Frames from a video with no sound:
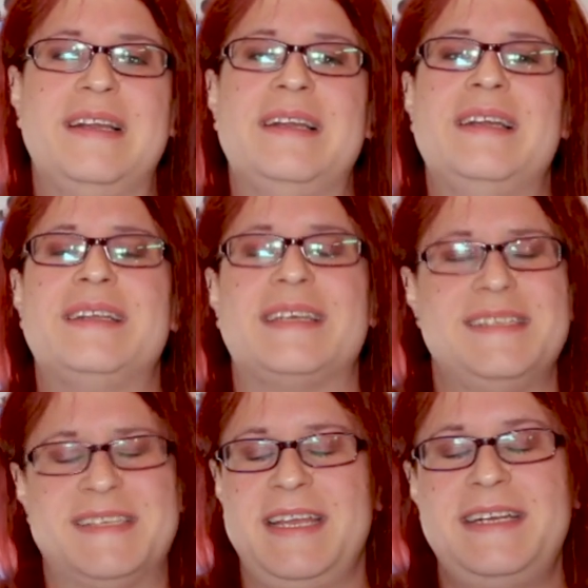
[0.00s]

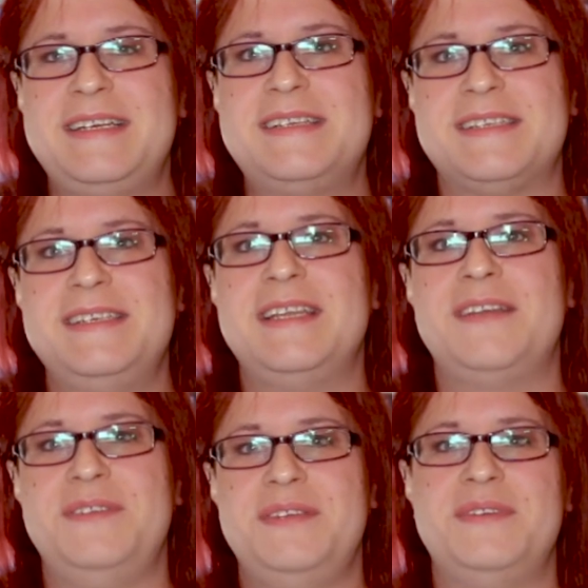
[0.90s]
Transgender sind ja
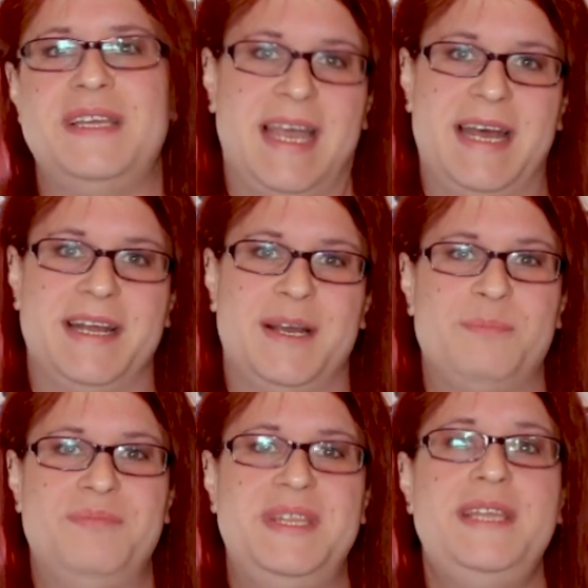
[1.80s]
wie Veganer.
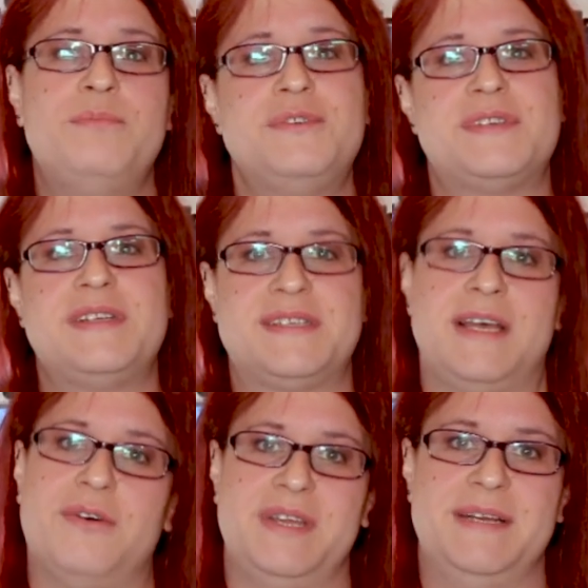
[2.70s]
Die müssen das
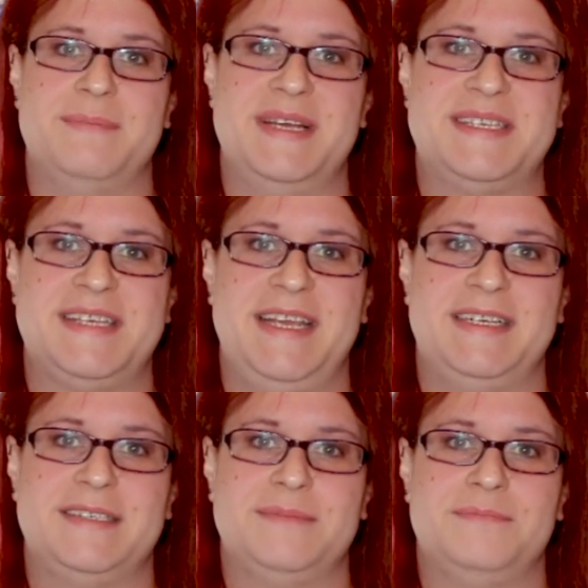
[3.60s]
auch jedem erzählen.